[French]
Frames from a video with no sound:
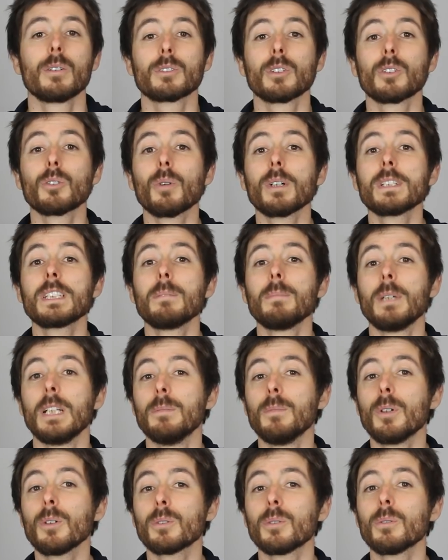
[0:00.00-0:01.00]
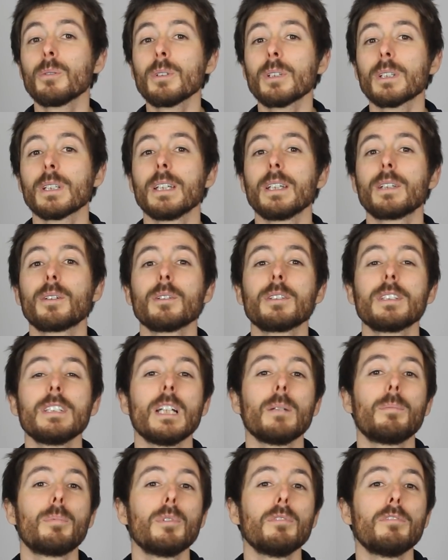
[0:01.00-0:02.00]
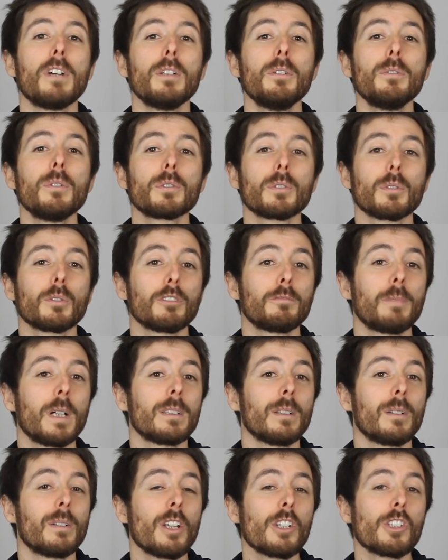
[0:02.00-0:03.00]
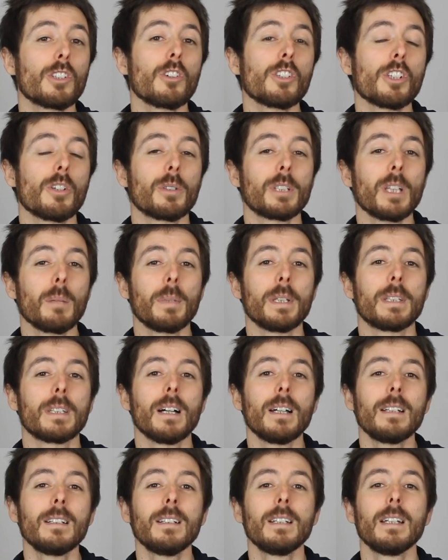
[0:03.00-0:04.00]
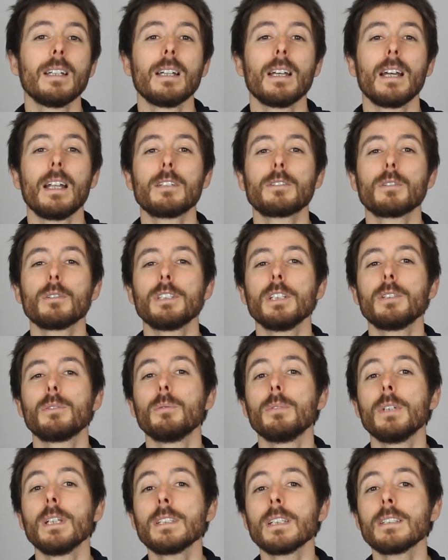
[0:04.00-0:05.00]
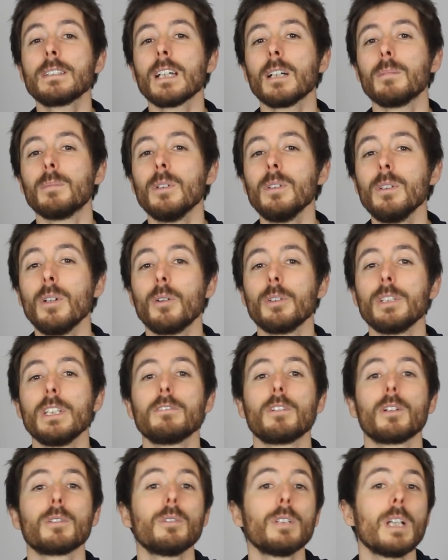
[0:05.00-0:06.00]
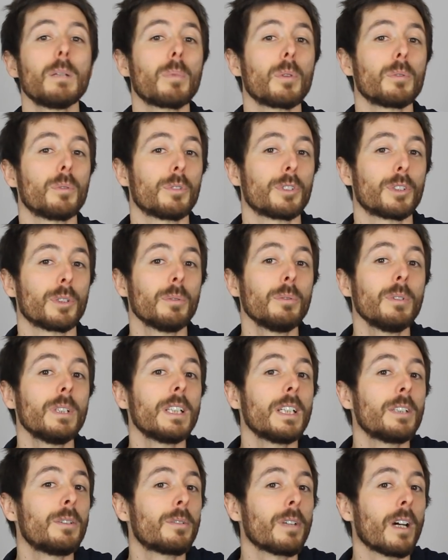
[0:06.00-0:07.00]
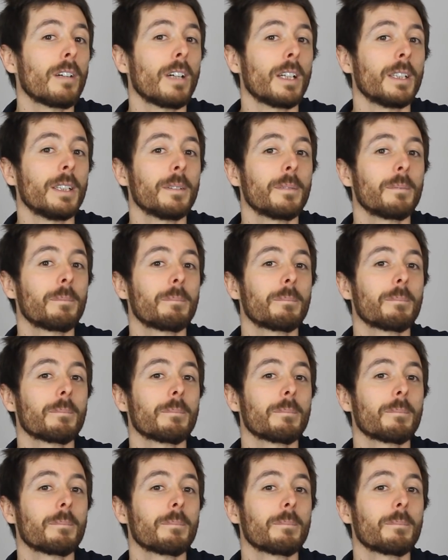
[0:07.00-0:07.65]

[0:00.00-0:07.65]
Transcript: Ce troisième élément donc est que si la plus-value ne se trouve pas dans l'échange et le capital, elle se situe nécessairement au niveau de la production et du travail.